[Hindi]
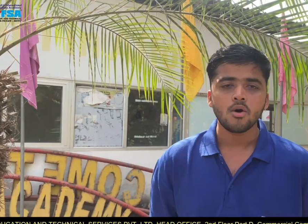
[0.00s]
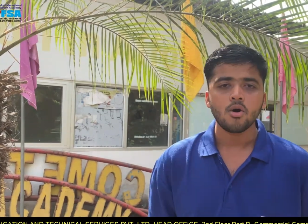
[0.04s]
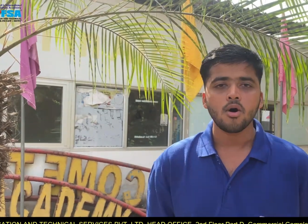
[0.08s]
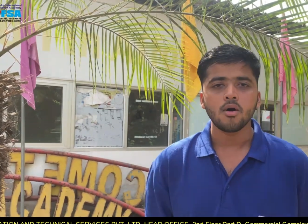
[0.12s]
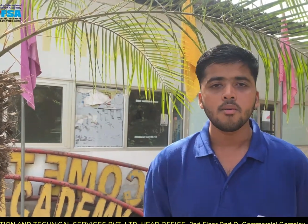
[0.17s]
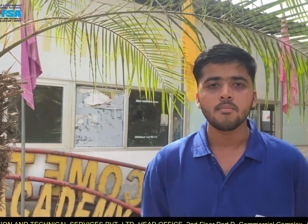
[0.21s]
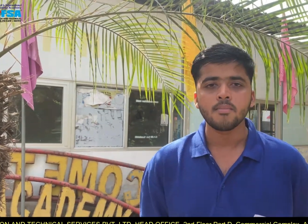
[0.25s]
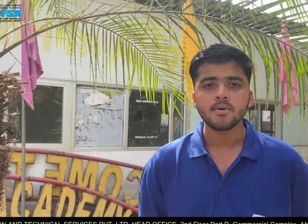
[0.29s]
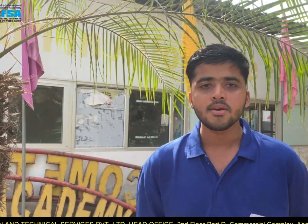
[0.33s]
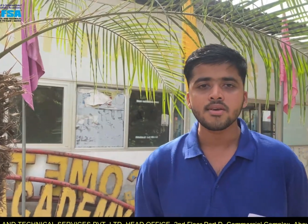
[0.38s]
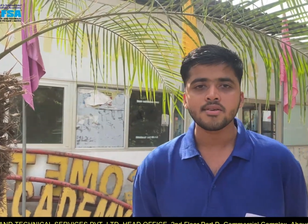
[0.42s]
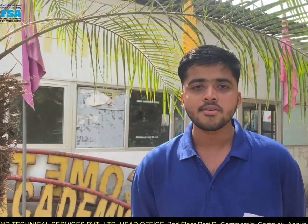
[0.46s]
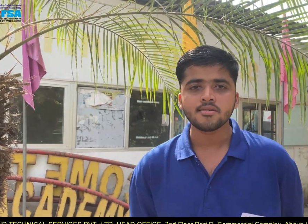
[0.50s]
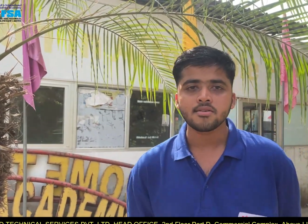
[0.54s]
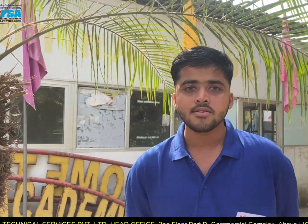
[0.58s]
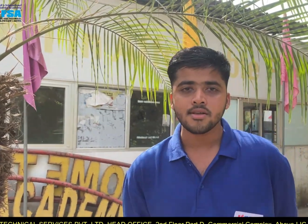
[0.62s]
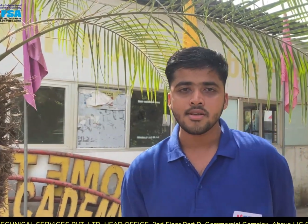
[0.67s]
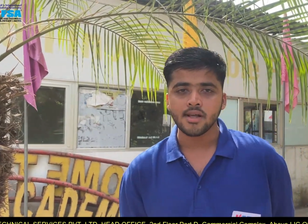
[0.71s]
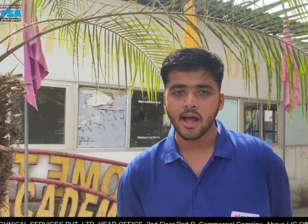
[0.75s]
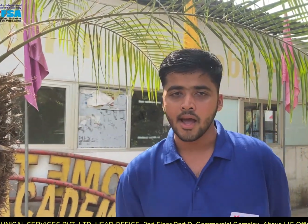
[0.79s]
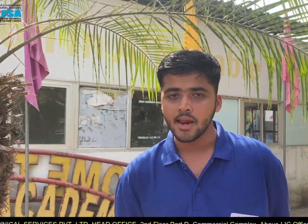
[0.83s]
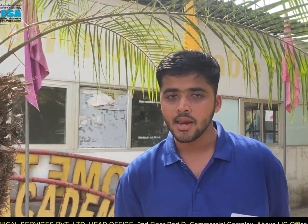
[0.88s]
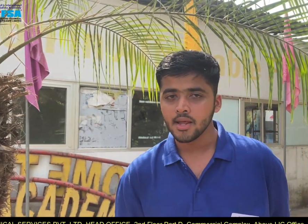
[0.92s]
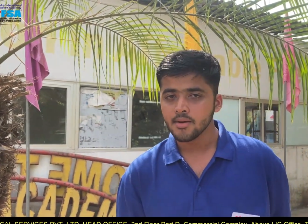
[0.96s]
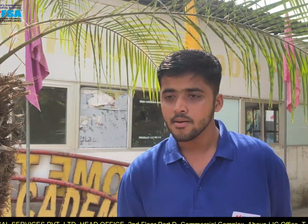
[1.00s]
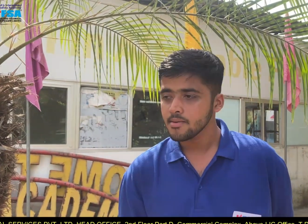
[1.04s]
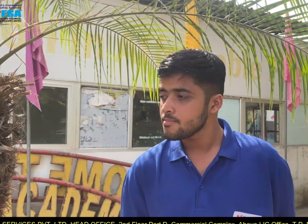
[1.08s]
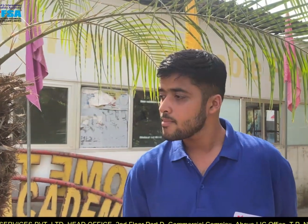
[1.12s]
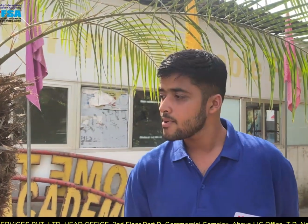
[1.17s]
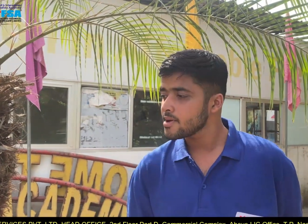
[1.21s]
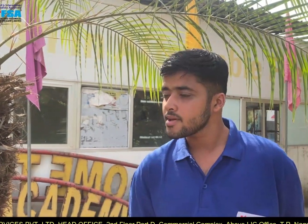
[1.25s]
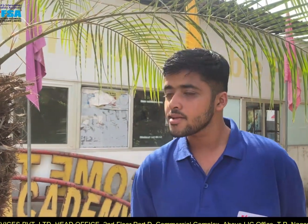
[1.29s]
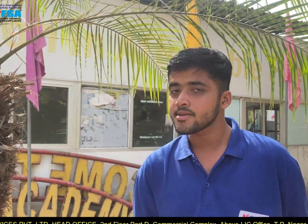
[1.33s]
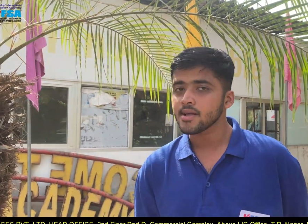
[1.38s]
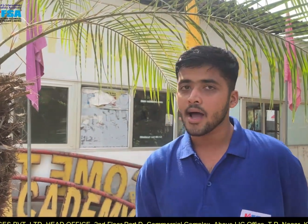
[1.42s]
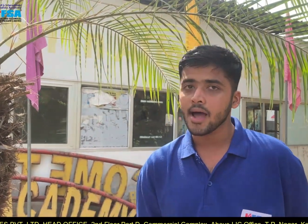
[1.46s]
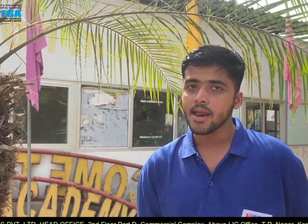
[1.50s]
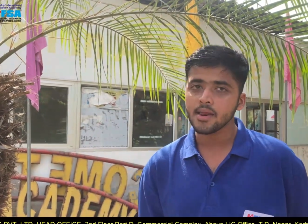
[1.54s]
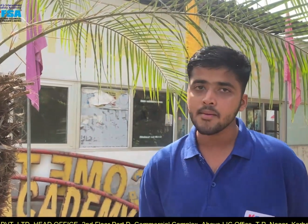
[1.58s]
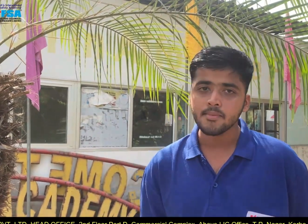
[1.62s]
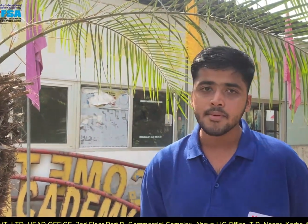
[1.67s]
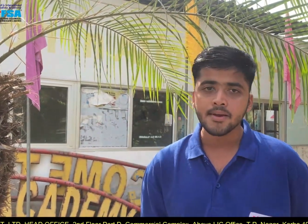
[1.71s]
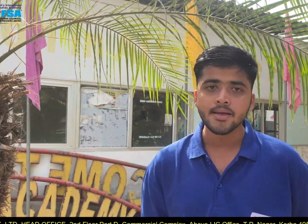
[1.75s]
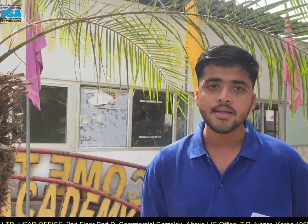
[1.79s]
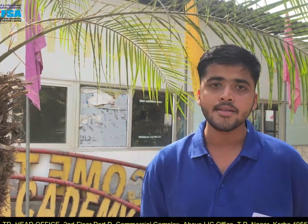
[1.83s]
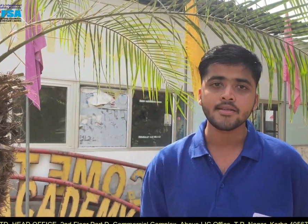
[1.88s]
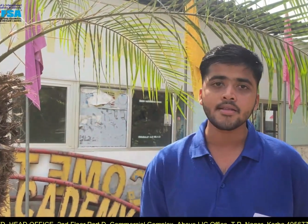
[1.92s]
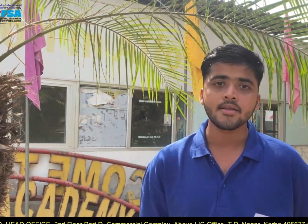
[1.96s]
और मैं थाने मैं थाने
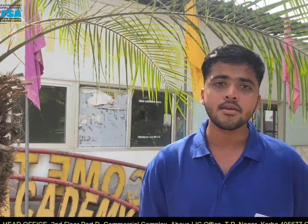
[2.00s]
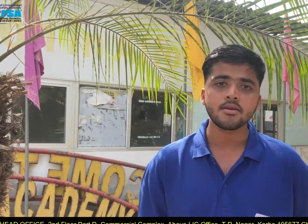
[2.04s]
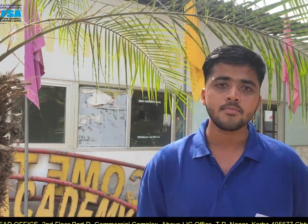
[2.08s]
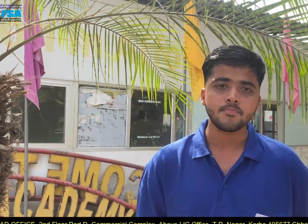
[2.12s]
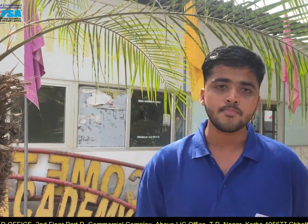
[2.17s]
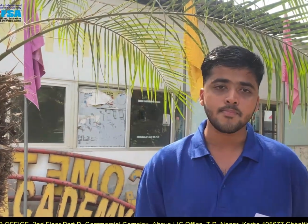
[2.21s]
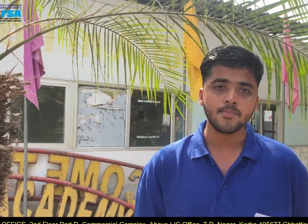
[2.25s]
पर से